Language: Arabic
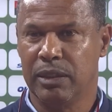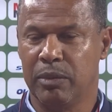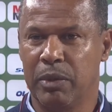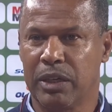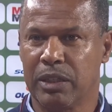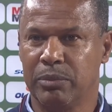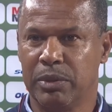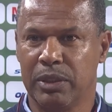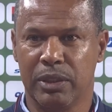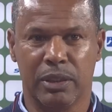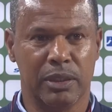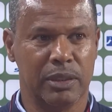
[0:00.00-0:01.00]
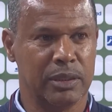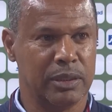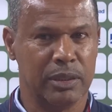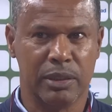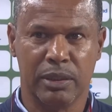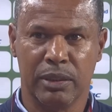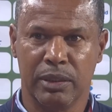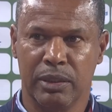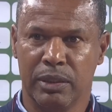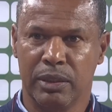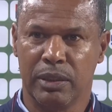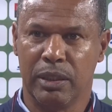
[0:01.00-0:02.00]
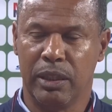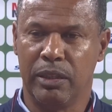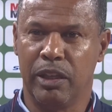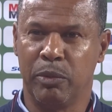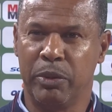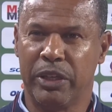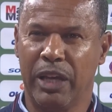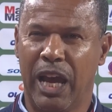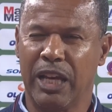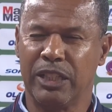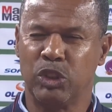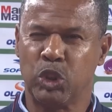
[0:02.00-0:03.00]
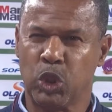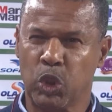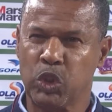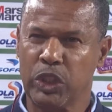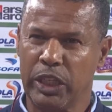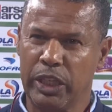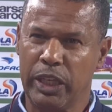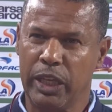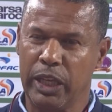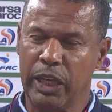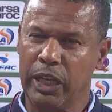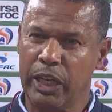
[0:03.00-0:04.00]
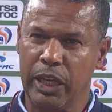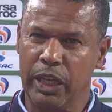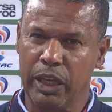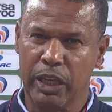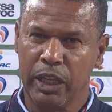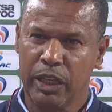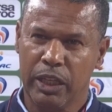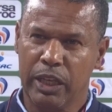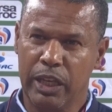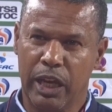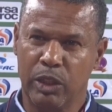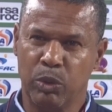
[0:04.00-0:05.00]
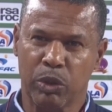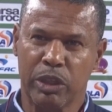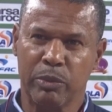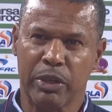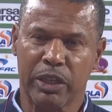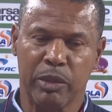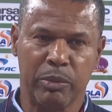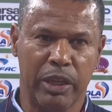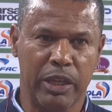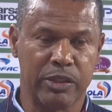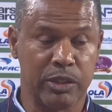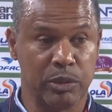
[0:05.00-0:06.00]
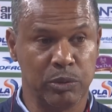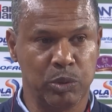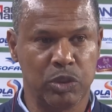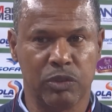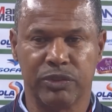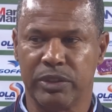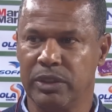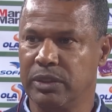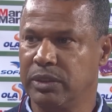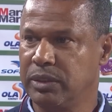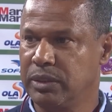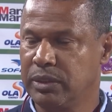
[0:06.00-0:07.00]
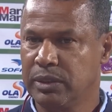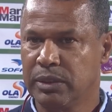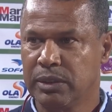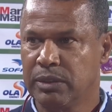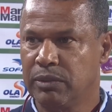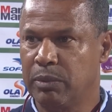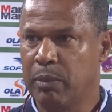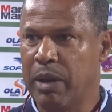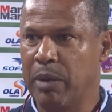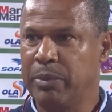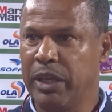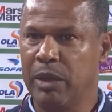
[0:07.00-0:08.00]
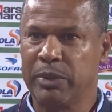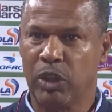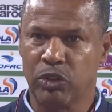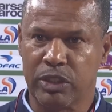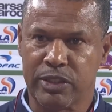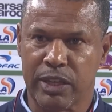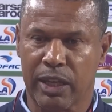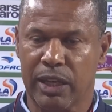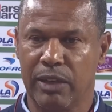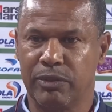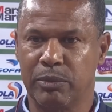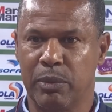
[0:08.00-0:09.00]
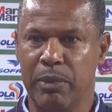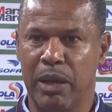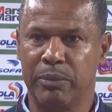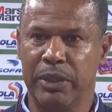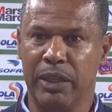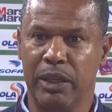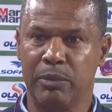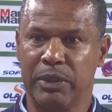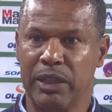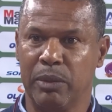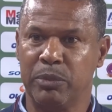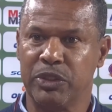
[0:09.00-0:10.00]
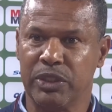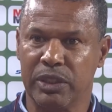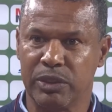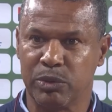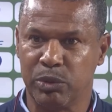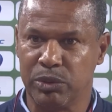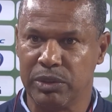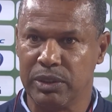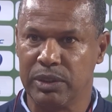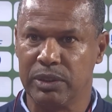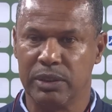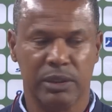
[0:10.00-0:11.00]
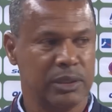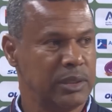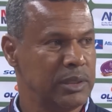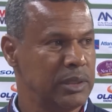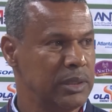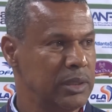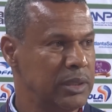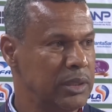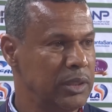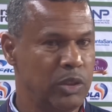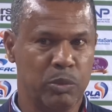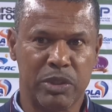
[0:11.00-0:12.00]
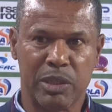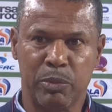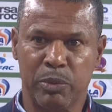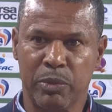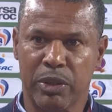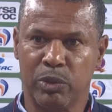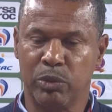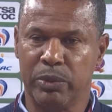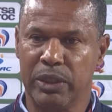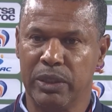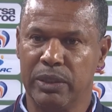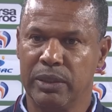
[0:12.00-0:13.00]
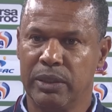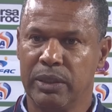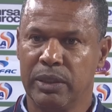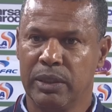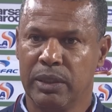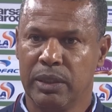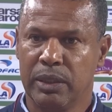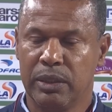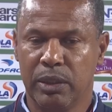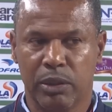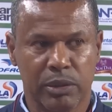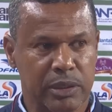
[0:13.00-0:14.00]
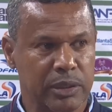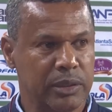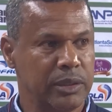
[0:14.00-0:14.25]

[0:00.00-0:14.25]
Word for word: المغرب آه، الديربي كحاجة الشوز اللي اللي اللي عنده قيمة قيمة ياسر وشفت ومن اللي ما تحط الساق خاف اللي ما تحبش تكون آه، يوم السبت مضروبة دونك